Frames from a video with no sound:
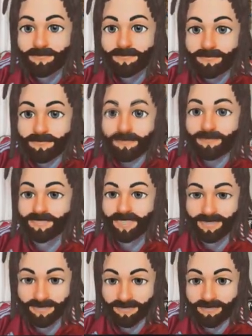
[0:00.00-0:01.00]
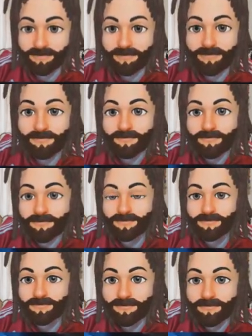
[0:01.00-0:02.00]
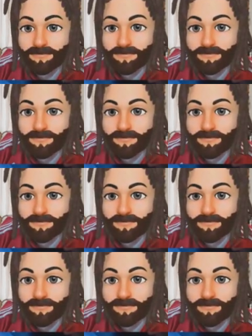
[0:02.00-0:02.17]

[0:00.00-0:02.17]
le hacen sacar cierta diferencia.